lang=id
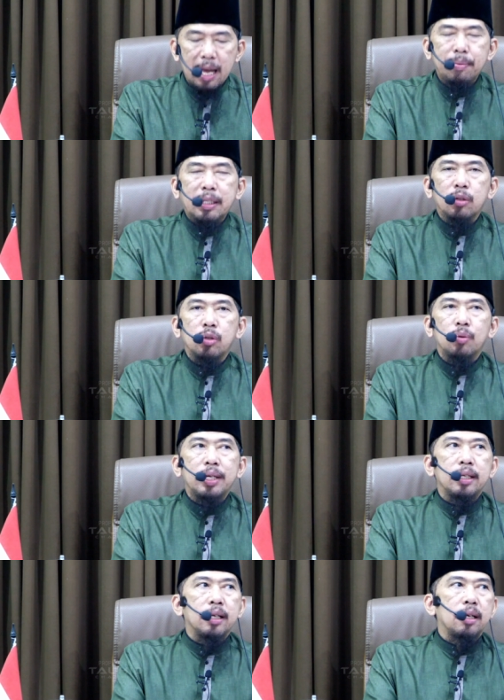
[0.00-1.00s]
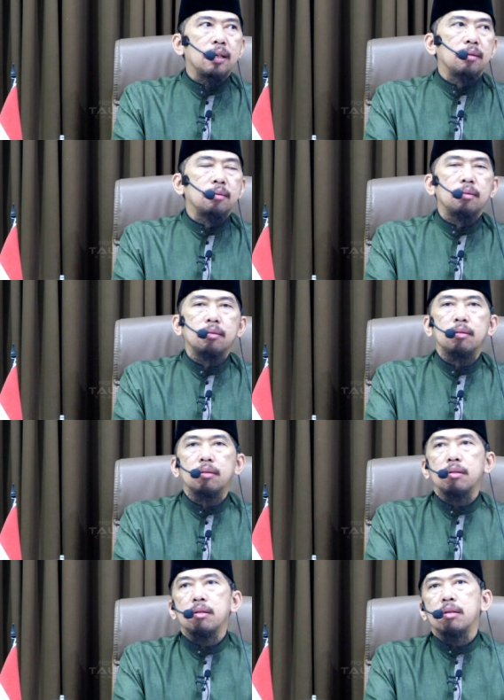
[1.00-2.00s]
Apa tujuannya
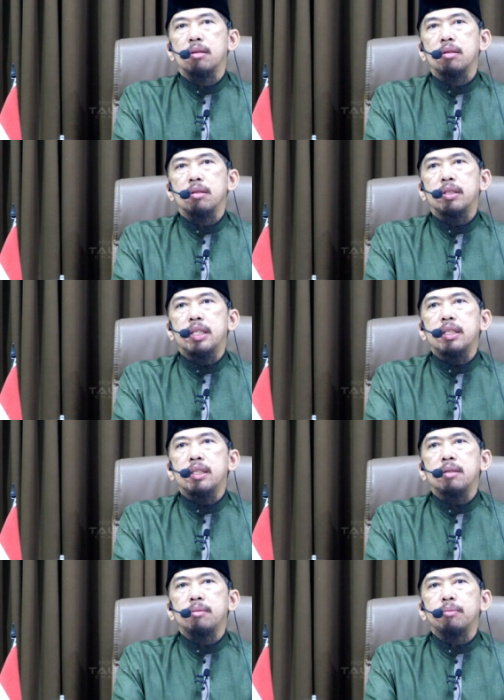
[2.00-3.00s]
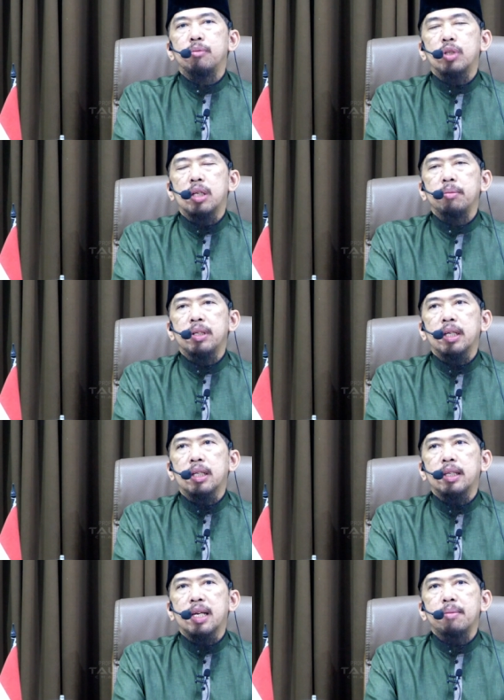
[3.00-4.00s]
jin-jin muslim ini
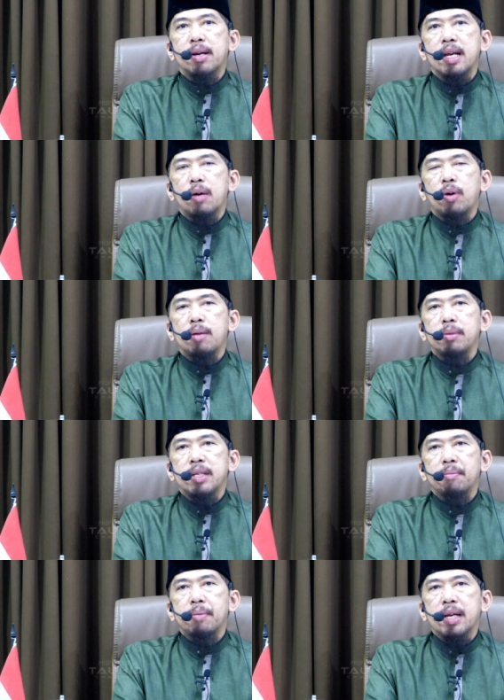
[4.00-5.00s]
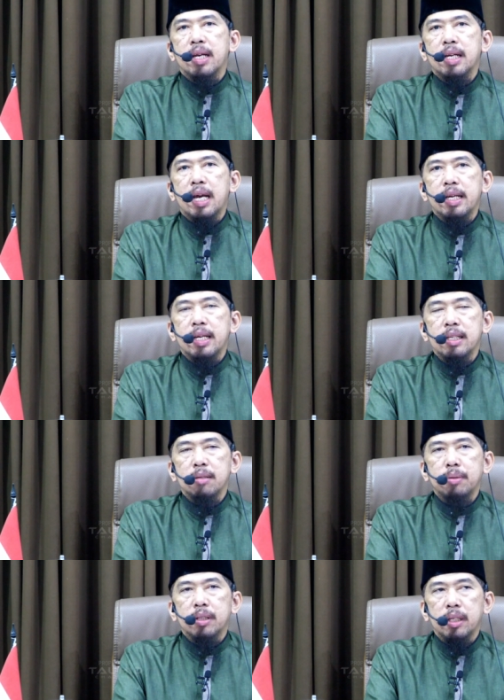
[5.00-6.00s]
ketika berdakwah menyampaikan keadaan
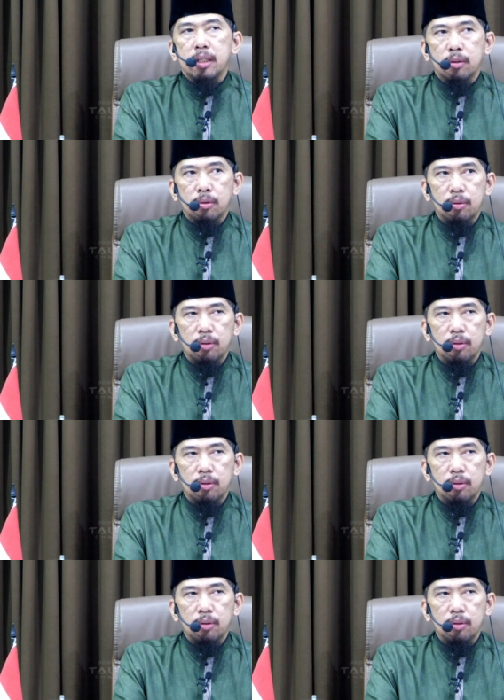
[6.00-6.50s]
seperti itu?